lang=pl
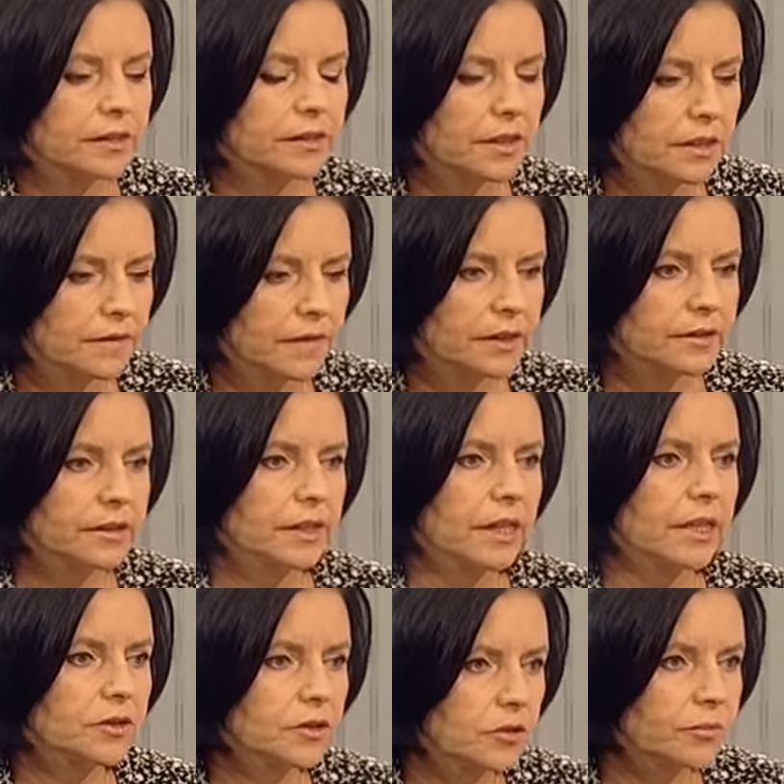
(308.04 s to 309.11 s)

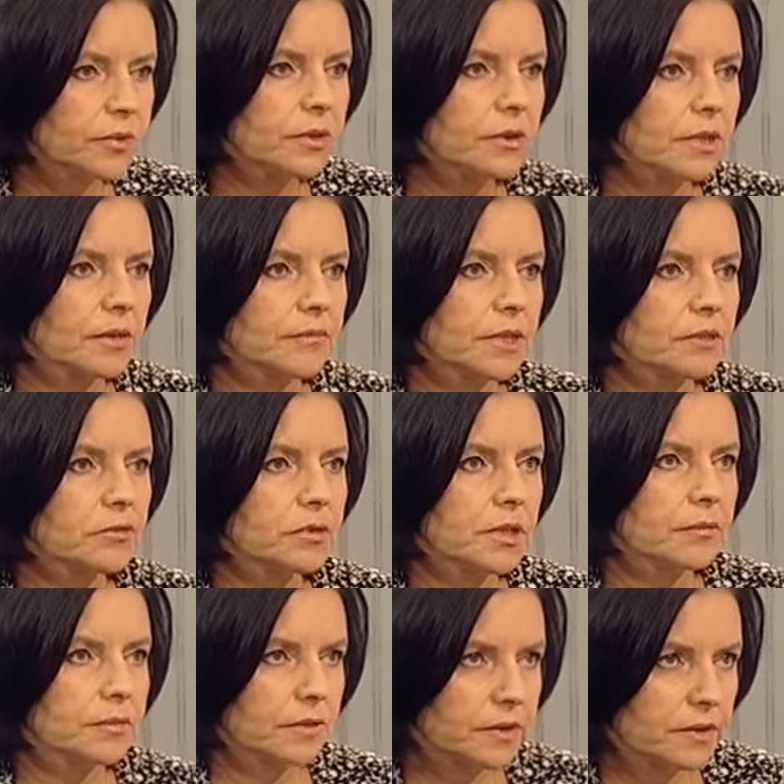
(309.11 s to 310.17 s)
interwencja to program, na który
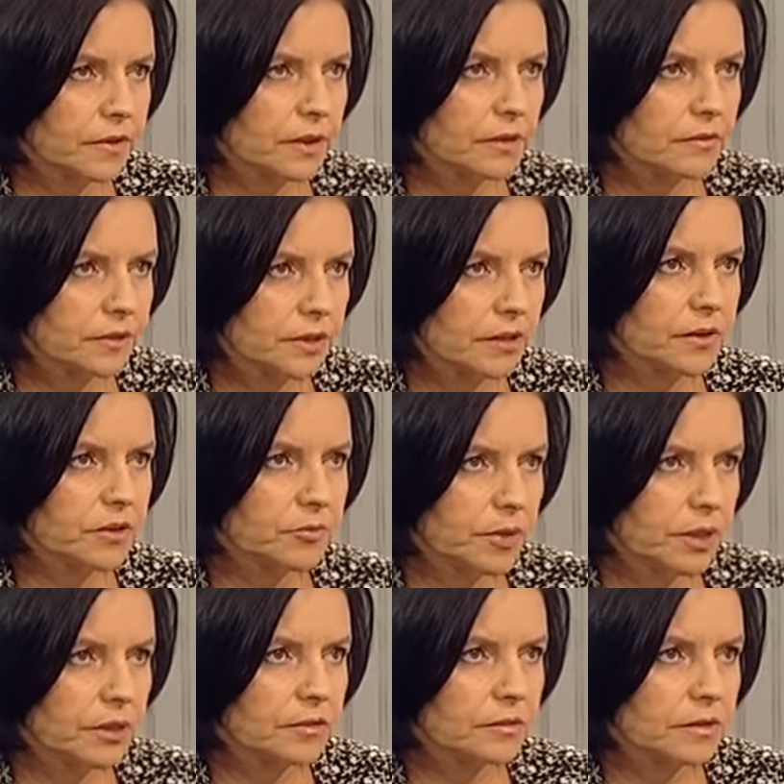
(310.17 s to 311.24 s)
naprawdę warto wydawać
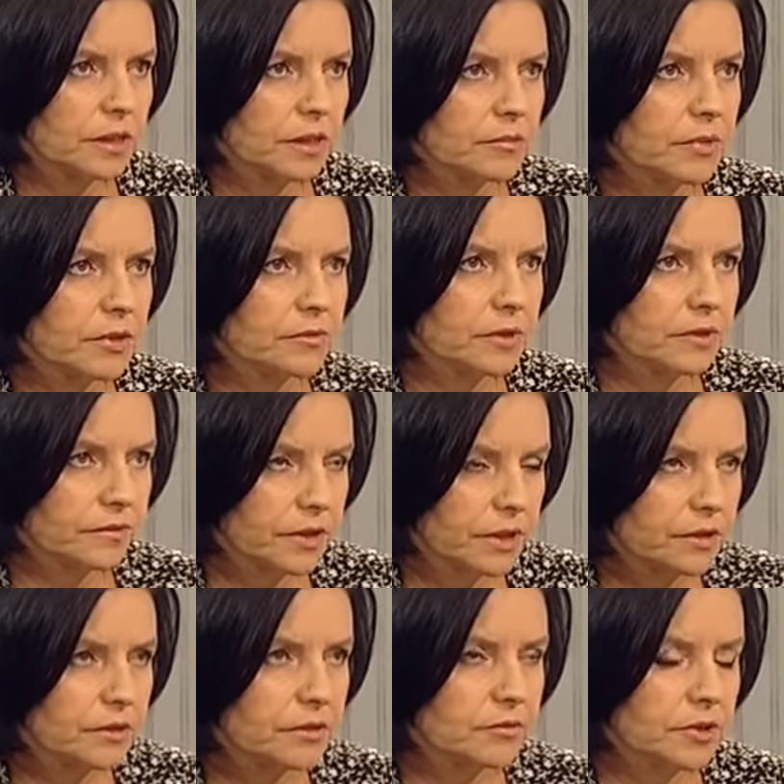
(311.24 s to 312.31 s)
pieniądze, bo
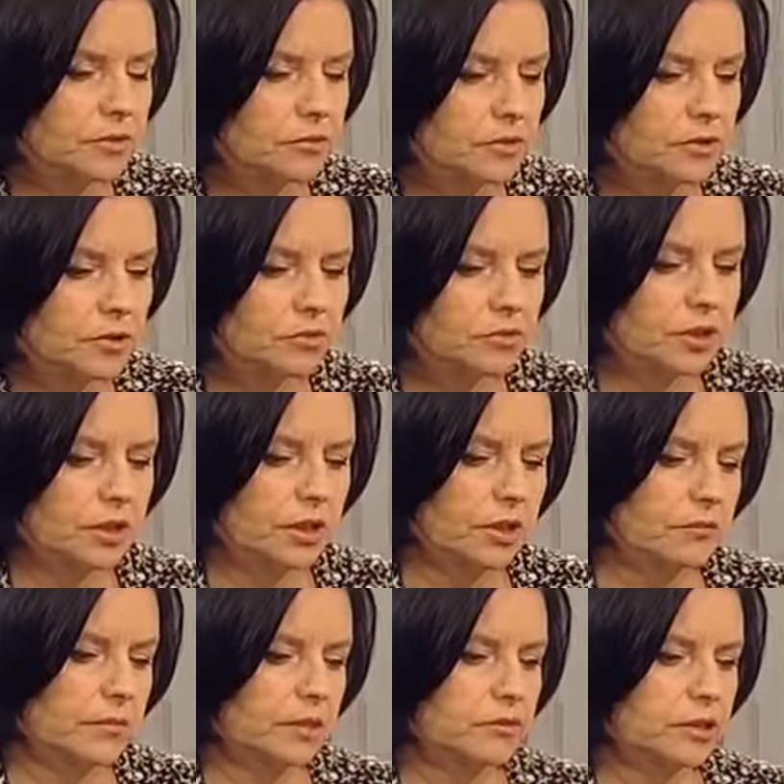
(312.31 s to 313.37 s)
wtedy ci młodzi
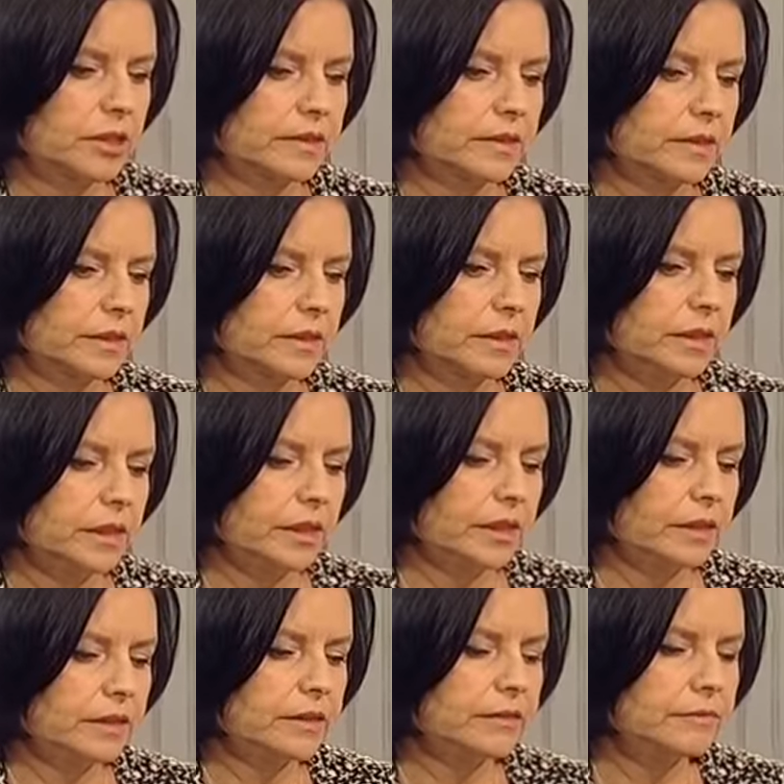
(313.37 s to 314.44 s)
ludzie mają szansę
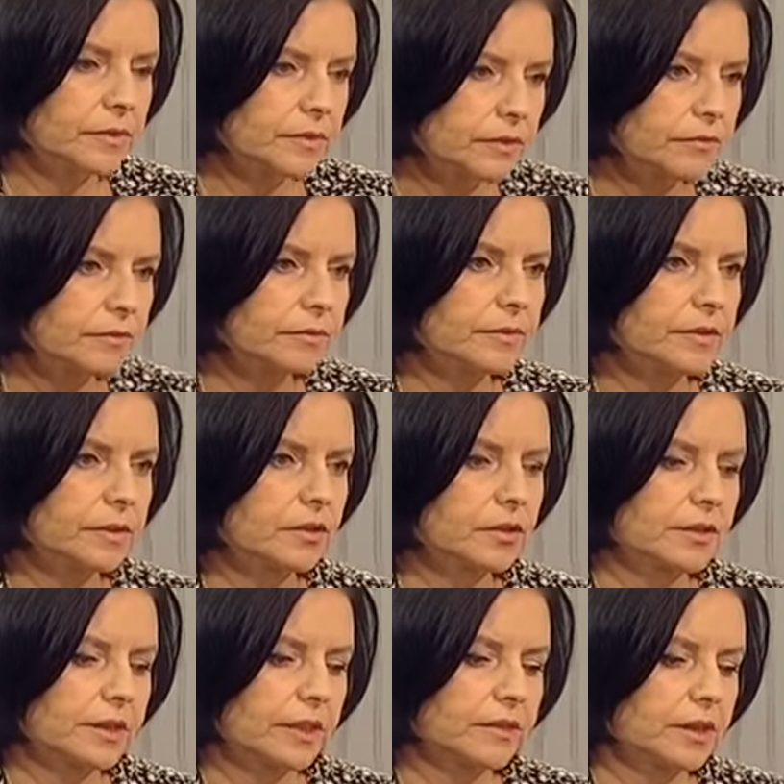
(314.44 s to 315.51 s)
E, no,
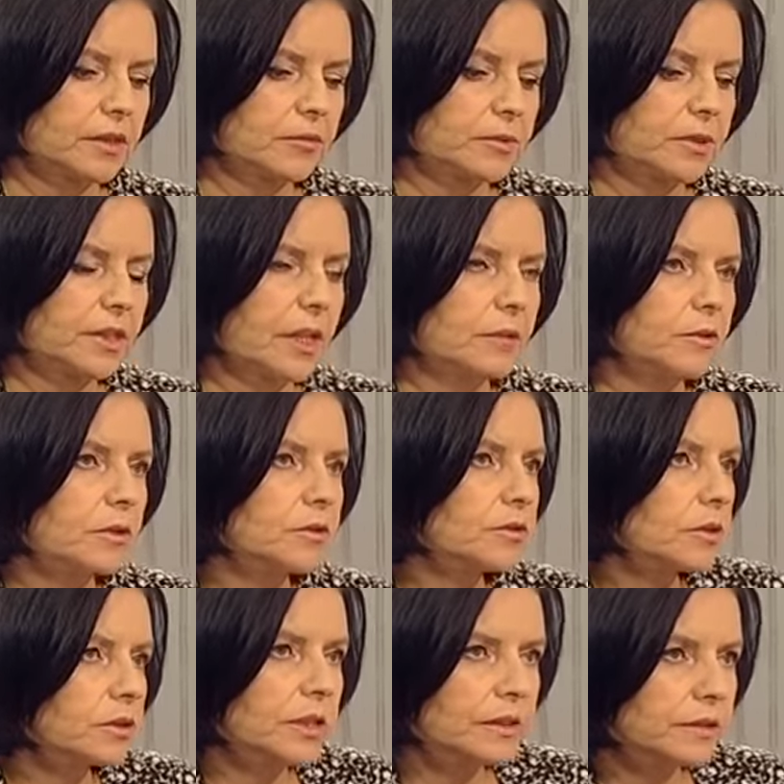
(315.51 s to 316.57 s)
skorzystać z tego programu.
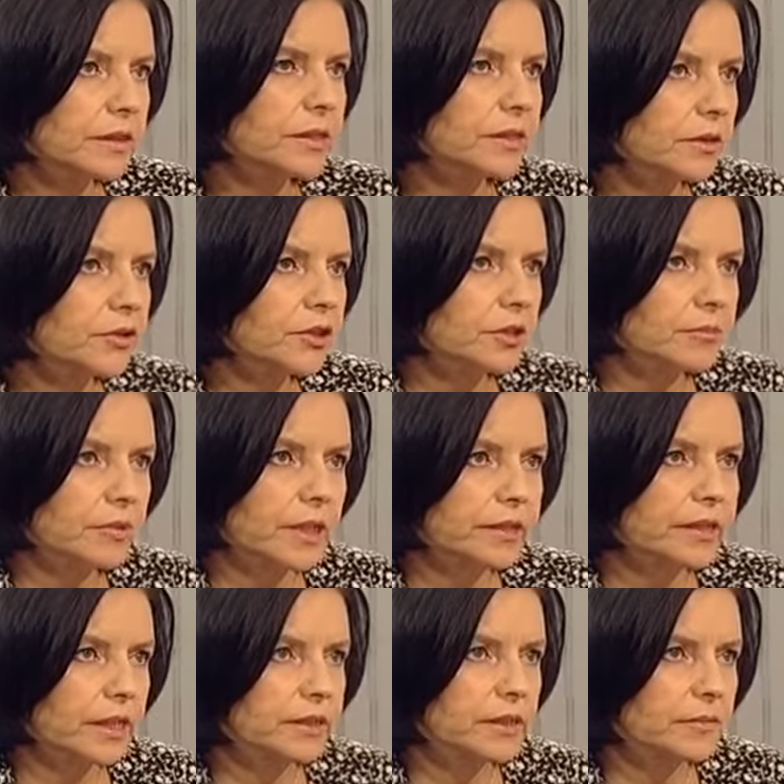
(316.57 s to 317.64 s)
On to nie jest jeden dzień
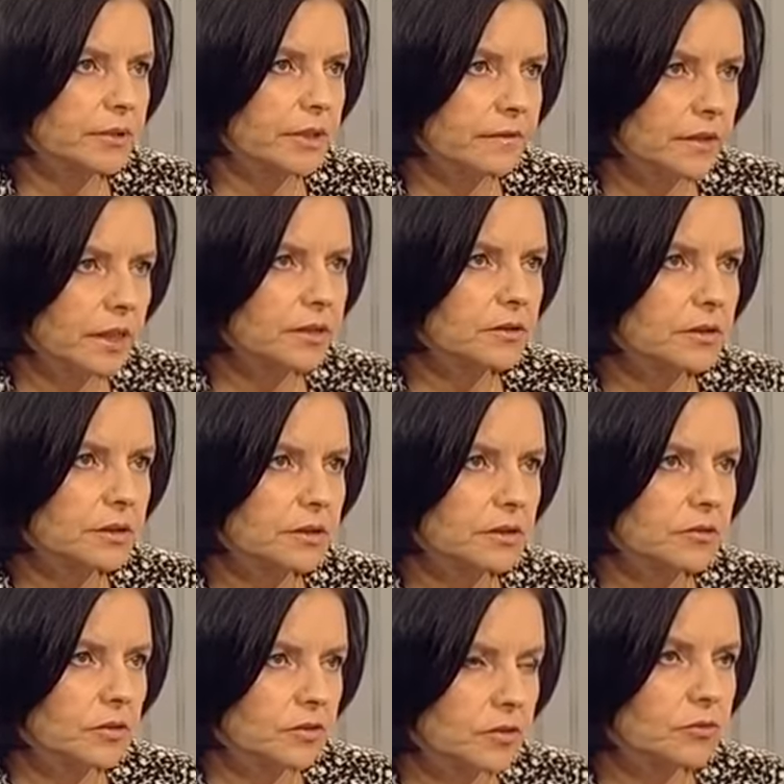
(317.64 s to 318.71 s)
pogadanki, prawda? To, jest, nie,
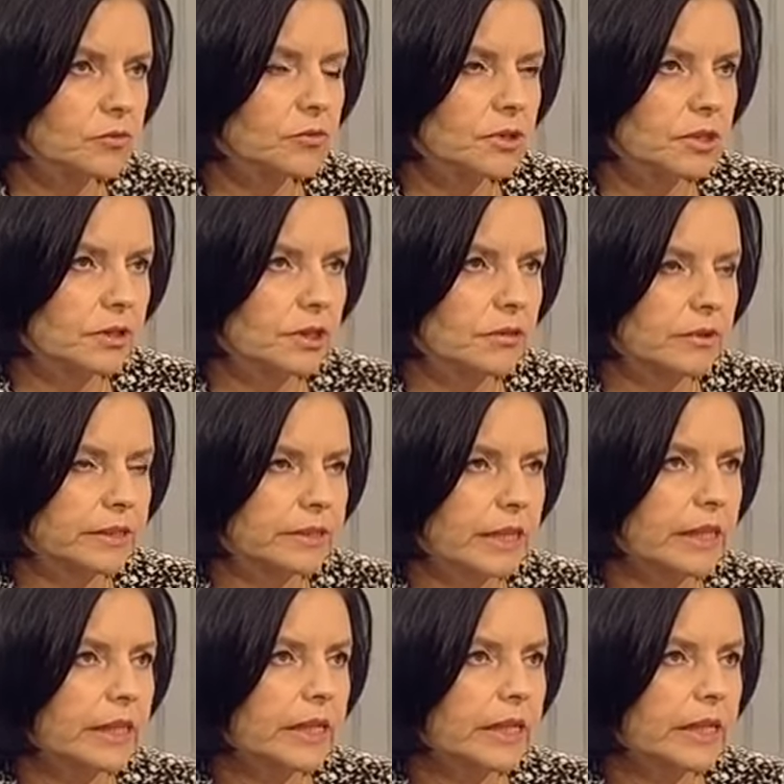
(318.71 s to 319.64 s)
to, to są dłuższe działania.